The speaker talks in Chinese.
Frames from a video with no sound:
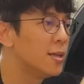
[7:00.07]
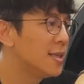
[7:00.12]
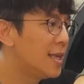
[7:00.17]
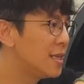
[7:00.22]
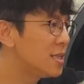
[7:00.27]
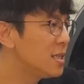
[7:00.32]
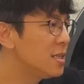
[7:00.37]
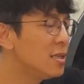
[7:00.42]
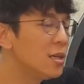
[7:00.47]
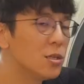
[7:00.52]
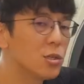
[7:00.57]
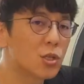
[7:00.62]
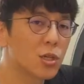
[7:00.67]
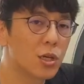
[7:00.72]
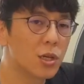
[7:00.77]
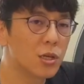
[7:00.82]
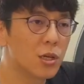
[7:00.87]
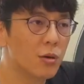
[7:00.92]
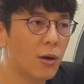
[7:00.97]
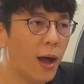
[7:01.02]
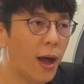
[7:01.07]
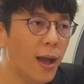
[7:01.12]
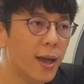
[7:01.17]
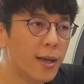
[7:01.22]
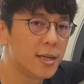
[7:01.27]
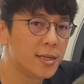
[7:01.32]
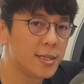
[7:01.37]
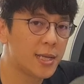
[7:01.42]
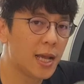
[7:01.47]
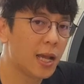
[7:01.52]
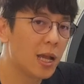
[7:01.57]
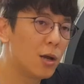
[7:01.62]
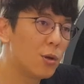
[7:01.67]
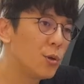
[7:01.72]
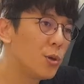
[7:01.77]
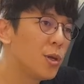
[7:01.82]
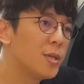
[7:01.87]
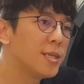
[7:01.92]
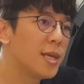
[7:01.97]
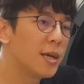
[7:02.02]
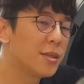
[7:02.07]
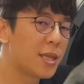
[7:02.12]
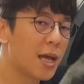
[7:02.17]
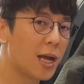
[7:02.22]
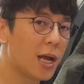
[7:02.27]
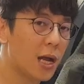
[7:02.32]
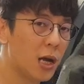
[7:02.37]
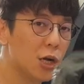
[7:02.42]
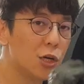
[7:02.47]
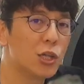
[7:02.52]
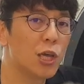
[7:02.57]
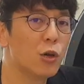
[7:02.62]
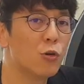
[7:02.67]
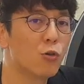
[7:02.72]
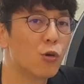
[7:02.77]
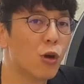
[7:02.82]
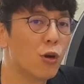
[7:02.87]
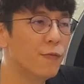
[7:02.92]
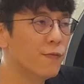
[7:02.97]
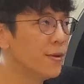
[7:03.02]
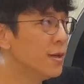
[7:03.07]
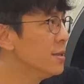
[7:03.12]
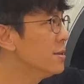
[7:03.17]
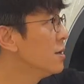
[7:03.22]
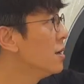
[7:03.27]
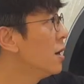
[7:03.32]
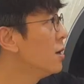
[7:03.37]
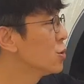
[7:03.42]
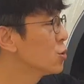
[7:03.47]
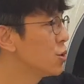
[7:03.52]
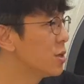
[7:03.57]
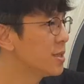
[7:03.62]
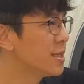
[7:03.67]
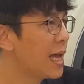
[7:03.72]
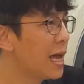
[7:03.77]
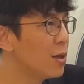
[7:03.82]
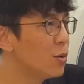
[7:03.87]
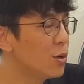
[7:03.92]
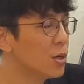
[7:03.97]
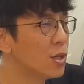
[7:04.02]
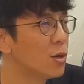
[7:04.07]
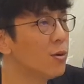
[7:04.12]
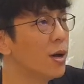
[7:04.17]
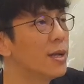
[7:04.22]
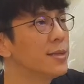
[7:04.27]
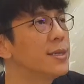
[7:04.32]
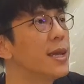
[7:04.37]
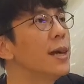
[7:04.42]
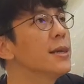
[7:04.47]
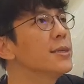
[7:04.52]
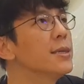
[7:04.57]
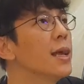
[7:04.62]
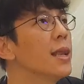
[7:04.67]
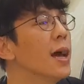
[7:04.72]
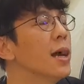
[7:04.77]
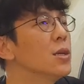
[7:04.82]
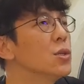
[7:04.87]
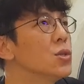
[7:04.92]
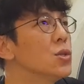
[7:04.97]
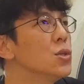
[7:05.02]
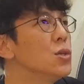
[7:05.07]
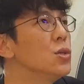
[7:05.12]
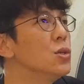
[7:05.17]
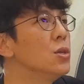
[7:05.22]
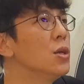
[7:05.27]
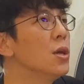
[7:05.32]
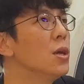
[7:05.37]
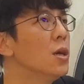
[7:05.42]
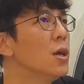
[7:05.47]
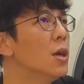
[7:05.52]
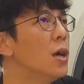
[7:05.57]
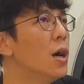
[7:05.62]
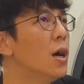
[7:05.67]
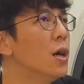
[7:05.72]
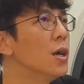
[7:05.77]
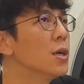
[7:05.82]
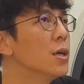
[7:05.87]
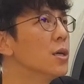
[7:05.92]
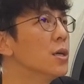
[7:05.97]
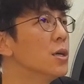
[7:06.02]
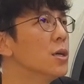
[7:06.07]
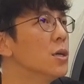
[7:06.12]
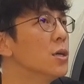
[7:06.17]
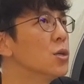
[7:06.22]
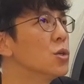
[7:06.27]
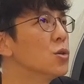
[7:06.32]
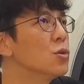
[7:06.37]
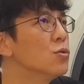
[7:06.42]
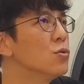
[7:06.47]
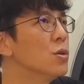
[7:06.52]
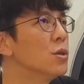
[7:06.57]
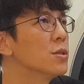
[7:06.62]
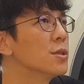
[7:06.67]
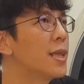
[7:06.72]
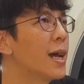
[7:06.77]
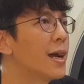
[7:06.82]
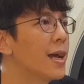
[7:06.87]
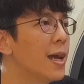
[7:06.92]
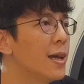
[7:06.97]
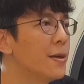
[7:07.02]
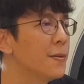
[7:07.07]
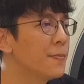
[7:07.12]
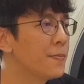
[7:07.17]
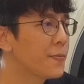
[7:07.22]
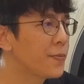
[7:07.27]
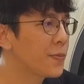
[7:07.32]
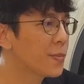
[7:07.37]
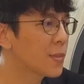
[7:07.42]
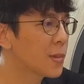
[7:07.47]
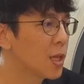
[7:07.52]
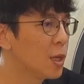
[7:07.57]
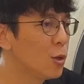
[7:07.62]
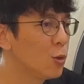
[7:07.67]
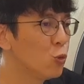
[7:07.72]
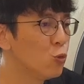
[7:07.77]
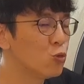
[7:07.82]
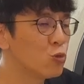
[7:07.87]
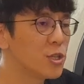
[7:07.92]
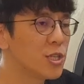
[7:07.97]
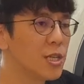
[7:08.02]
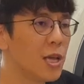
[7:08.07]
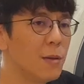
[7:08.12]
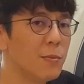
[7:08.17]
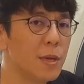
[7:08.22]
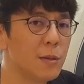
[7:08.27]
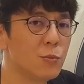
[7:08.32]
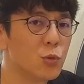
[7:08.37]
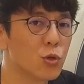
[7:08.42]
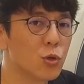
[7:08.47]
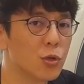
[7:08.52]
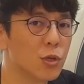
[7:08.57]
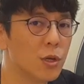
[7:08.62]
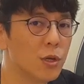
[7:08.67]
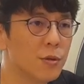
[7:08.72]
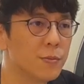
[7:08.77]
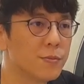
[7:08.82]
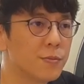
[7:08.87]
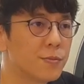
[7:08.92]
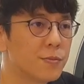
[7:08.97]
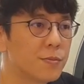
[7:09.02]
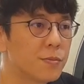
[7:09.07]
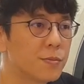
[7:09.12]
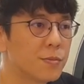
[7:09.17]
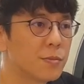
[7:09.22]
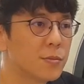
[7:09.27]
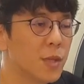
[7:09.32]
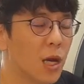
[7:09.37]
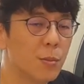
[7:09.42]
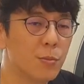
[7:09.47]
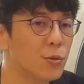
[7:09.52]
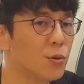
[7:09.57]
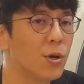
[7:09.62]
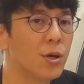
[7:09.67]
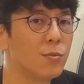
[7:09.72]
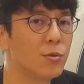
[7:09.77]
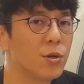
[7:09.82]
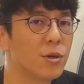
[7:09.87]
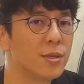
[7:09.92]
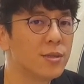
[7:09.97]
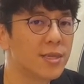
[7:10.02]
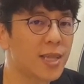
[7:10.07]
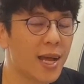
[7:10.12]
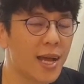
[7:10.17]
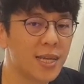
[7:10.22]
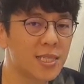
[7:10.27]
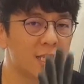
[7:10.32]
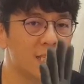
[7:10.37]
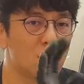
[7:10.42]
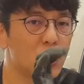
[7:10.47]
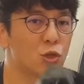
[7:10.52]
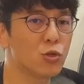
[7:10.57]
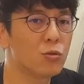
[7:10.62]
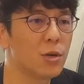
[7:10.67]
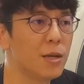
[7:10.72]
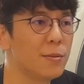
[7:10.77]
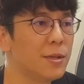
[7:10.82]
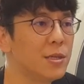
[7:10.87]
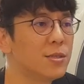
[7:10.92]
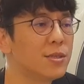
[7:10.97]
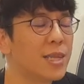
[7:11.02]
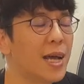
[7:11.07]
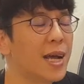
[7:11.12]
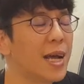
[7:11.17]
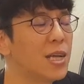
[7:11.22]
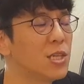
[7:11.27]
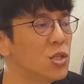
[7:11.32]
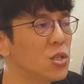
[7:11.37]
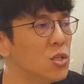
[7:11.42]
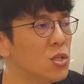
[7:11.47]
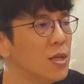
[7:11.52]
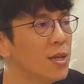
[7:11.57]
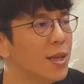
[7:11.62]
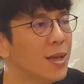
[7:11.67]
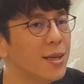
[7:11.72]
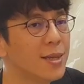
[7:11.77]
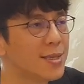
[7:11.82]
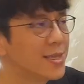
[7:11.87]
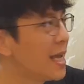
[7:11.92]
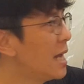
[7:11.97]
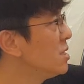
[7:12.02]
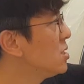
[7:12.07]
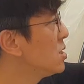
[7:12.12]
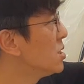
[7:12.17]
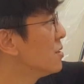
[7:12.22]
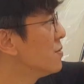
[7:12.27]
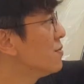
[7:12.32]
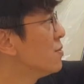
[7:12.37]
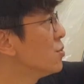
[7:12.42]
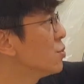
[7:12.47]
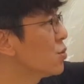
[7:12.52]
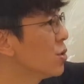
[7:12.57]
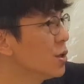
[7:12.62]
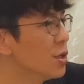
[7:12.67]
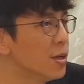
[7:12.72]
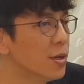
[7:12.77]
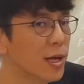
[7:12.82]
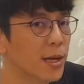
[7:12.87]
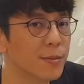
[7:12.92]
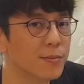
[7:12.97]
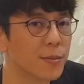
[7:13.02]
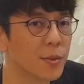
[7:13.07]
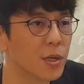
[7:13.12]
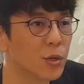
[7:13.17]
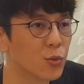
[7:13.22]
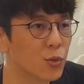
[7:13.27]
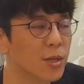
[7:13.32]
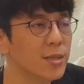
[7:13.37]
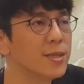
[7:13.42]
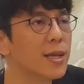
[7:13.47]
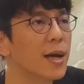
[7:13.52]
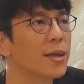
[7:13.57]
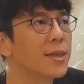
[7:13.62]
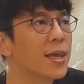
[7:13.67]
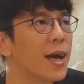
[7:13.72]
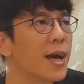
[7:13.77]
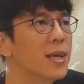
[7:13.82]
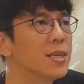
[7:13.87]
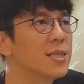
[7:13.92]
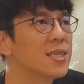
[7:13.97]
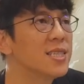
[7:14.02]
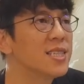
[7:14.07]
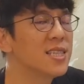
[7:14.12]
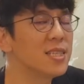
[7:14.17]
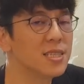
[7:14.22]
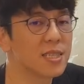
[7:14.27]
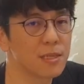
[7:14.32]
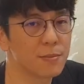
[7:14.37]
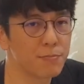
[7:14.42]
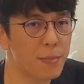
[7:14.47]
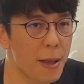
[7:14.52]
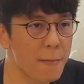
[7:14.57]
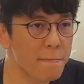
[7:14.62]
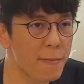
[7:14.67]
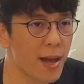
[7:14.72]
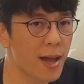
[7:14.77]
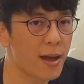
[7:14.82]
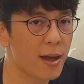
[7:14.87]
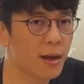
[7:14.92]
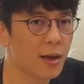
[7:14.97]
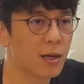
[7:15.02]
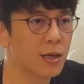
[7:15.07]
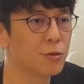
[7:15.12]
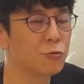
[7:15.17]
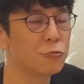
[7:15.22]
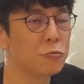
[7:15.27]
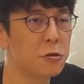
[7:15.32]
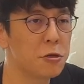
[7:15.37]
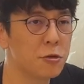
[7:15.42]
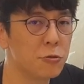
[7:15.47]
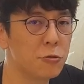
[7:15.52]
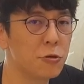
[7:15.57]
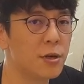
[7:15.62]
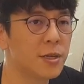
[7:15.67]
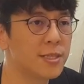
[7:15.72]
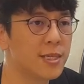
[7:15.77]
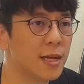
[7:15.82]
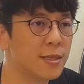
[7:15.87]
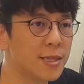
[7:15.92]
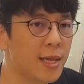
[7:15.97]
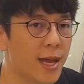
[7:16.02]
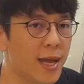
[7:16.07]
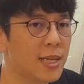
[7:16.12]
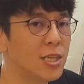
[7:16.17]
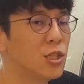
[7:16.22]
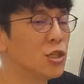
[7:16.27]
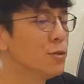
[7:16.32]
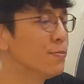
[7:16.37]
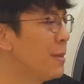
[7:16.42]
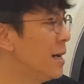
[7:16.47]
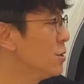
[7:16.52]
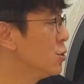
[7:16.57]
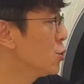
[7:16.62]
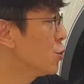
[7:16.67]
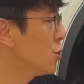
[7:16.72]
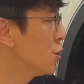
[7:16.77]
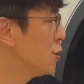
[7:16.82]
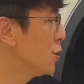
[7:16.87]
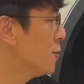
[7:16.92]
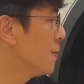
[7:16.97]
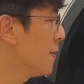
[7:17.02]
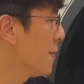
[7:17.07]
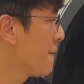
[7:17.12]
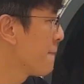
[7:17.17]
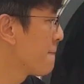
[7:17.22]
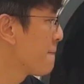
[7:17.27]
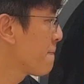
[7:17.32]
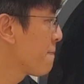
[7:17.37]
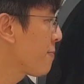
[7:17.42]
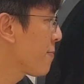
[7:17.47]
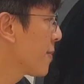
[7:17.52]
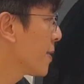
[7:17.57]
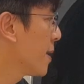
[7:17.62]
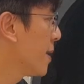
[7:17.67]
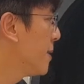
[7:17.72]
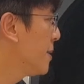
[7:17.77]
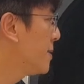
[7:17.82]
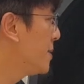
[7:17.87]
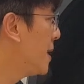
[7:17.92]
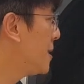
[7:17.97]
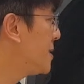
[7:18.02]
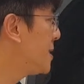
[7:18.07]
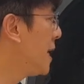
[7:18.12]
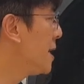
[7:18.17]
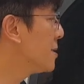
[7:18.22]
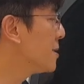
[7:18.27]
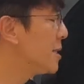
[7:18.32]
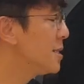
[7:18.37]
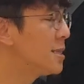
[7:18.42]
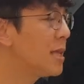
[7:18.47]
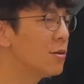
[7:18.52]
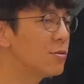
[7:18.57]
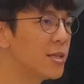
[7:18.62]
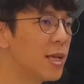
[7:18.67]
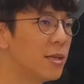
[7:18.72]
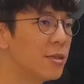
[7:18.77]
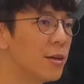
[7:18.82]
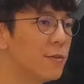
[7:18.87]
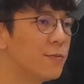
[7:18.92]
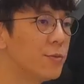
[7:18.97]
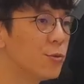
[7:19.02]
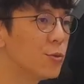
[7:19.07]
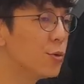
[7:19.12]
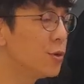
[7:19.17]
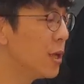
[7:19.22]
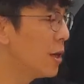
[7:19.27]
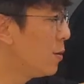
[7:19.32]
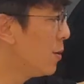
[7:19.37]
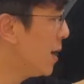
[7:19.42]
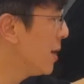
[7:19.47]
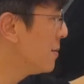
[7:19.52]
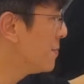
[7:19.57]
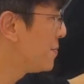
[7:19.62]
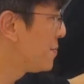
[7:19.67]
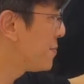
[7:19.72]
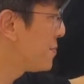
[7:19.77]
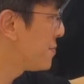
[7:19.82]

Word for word: 那今天的车友啊，想要略降大概二点五公分哦，所以待会的话降下来是哎是大概五十 mm 左右哦，不对不对，大概四十五 mm，大概是三指幅左右了。原厂大概是四指半嘛，哈，略略降大概一指半左右。那降低到这样的幅度的话。